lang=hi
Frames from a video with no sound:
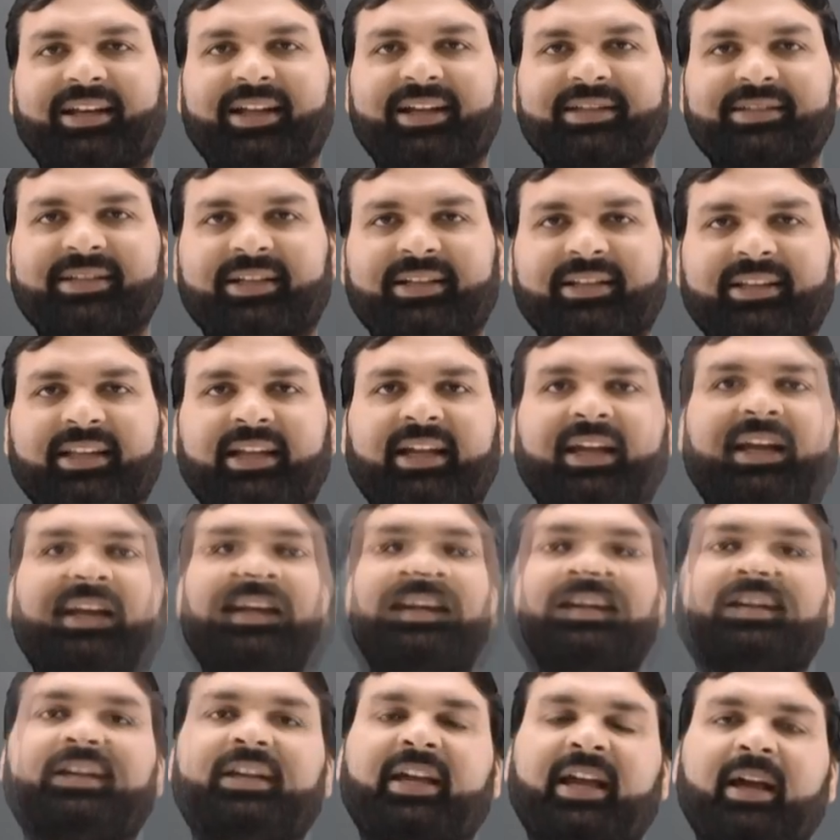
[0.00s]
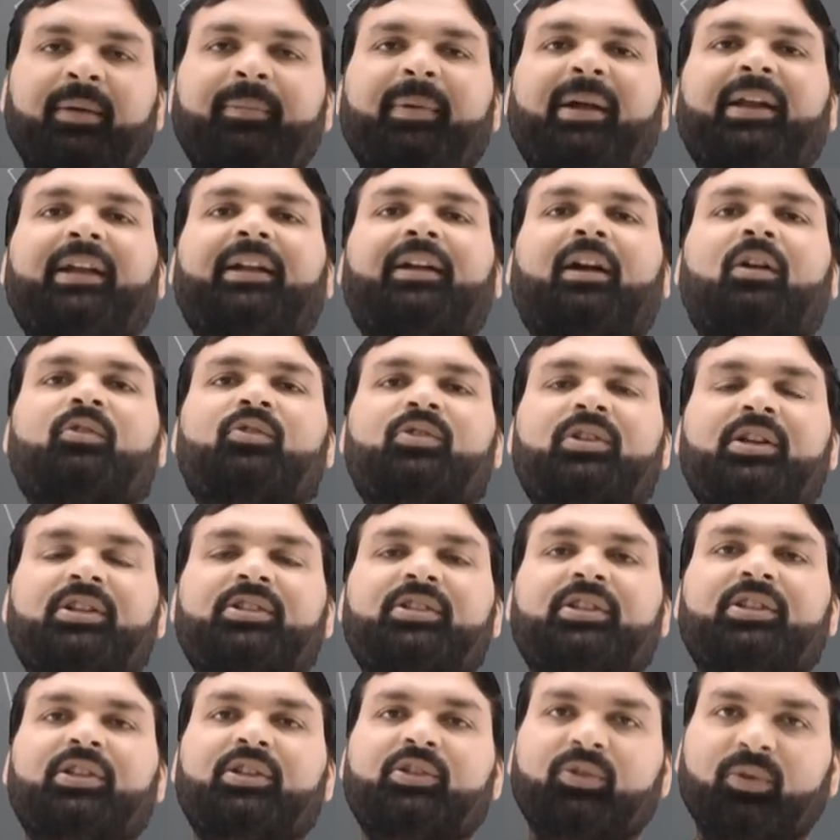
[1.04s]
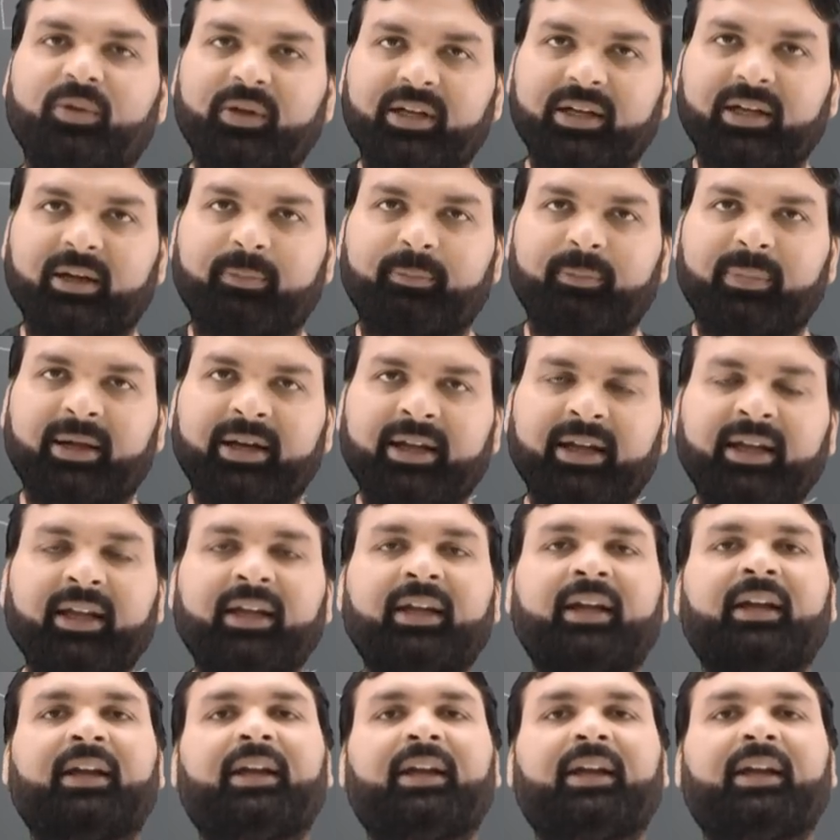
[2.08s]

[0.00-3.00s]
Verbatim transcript: करा सकते हैं यह हमारे काउंसिलर सदस्यों के नंबर है